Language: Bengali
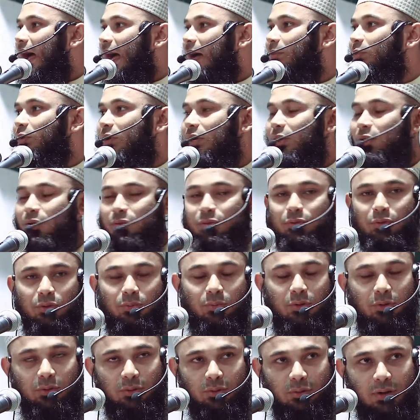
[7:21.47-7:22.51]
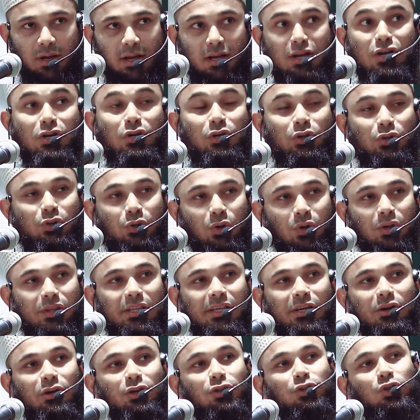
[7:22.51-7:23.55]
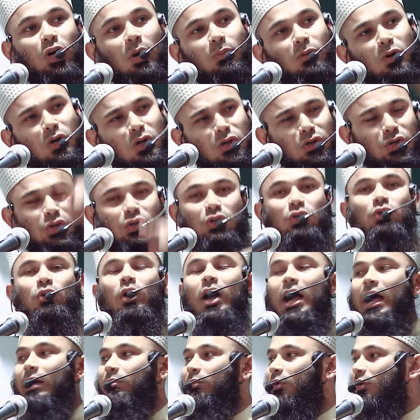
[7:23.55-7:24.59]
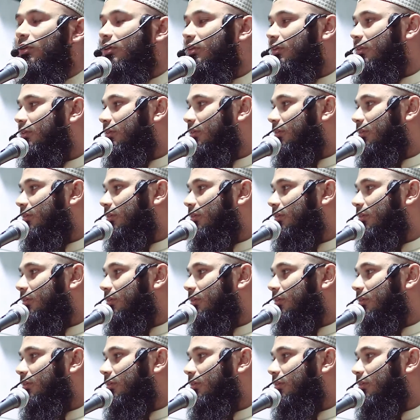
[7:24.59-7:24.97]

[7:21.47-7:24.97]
আমলের অন্তর্ভুক্ত না যদিও সমস্ত আমল